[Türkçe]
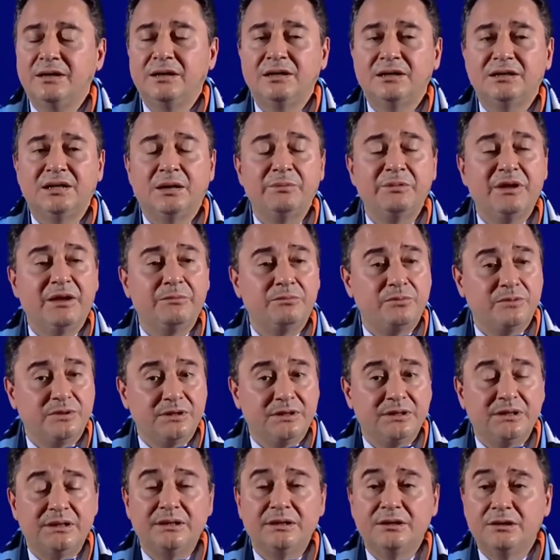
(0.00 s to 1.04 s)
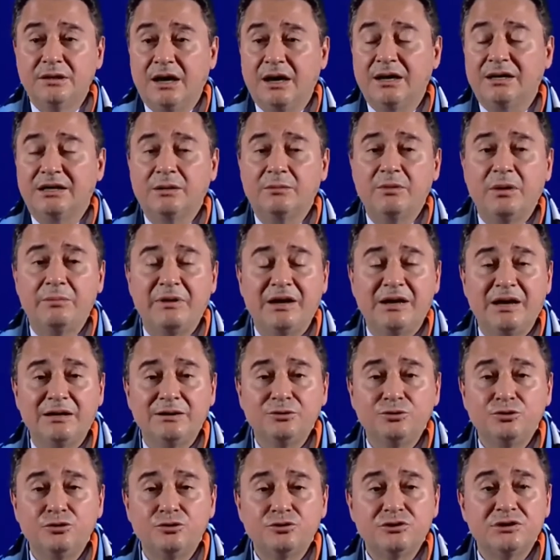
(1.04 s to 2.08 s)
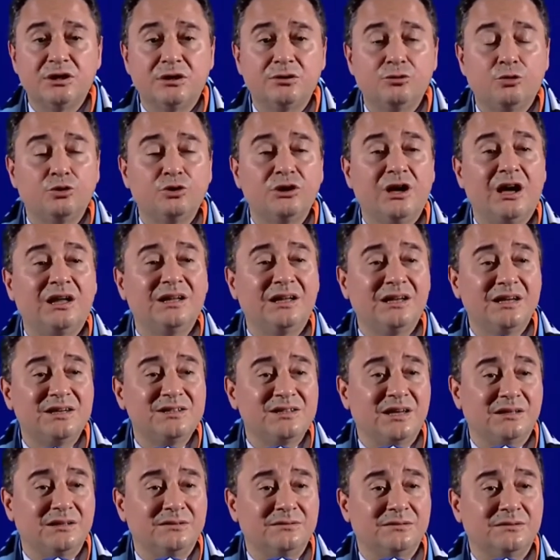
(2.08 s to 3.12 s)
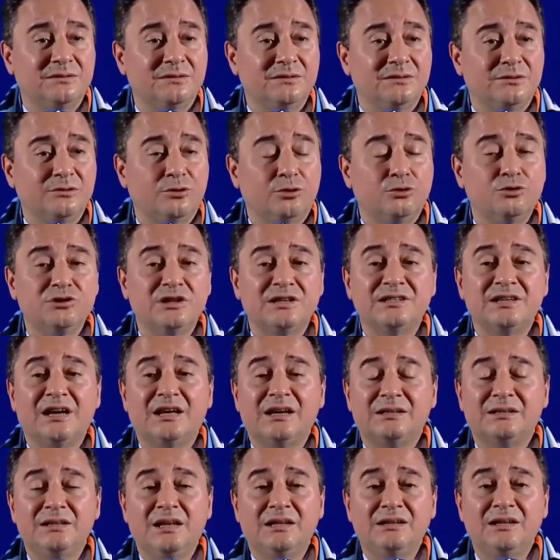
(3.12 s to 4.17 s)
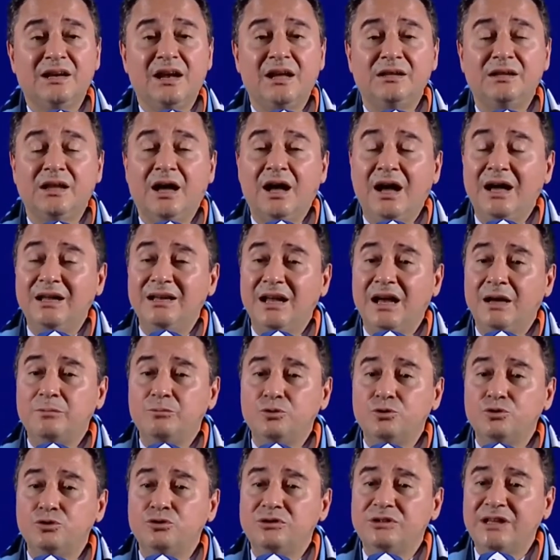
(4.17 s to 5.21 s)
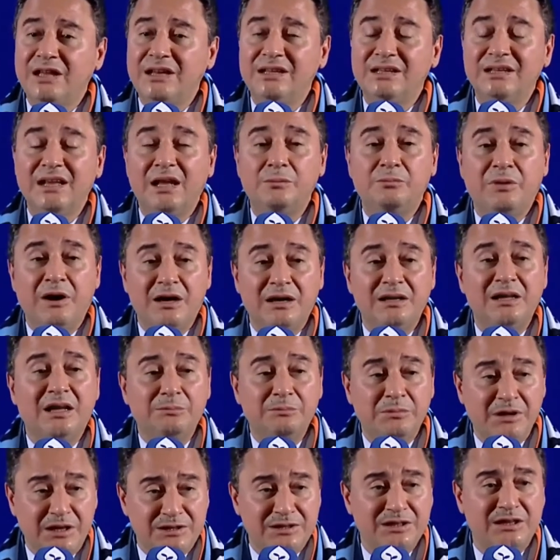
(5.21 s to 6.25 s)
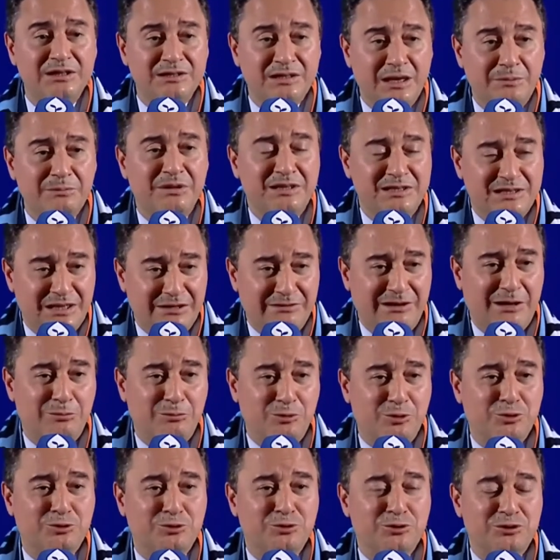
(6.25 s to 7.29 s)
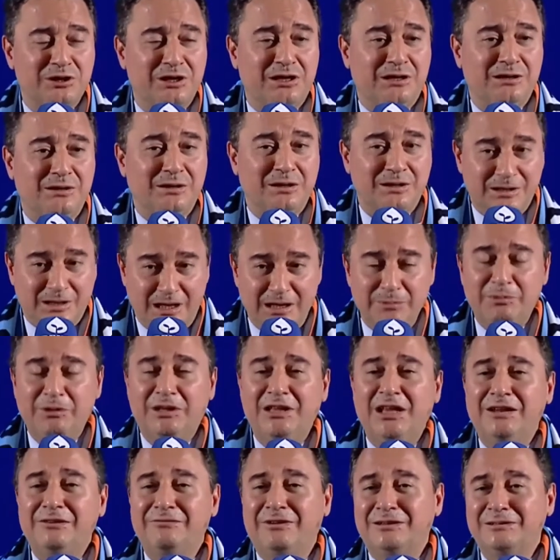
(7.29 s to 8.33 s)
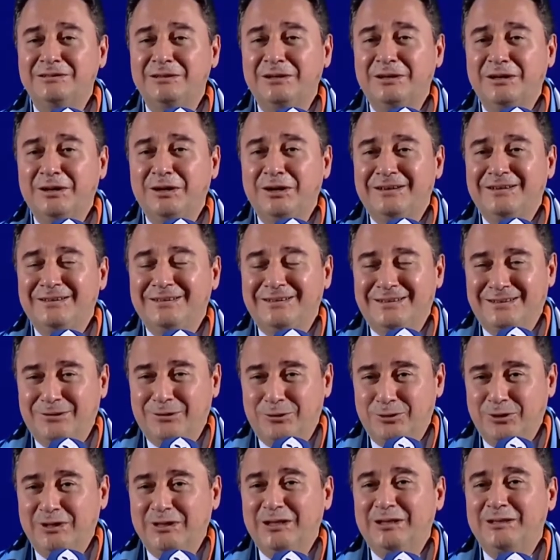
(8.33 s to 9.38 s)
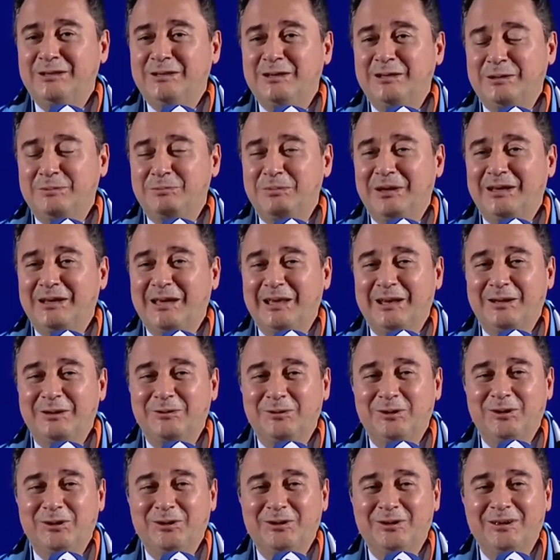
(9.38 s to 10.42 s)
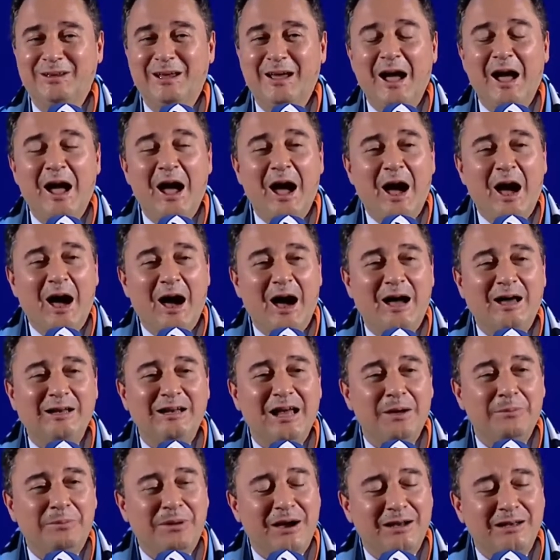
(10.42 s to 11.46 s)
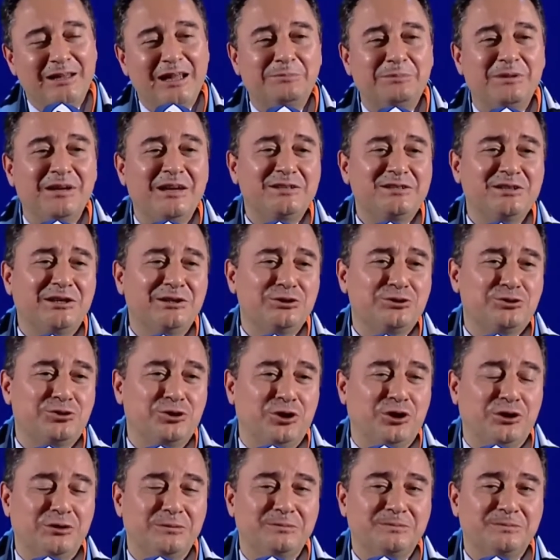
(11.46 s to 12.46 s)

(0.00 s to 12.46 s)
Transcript: Tabii hep akraba bakan diyoruz da onu alan açan, onu cesaretlendiren, hala bugün yeniden parlatmaya çalışan birisi de var biliyorsunuz ha. Kayınpeder var. Ona da dikkat etmek gerekiyor. Hala parlatmaya çalışıyor.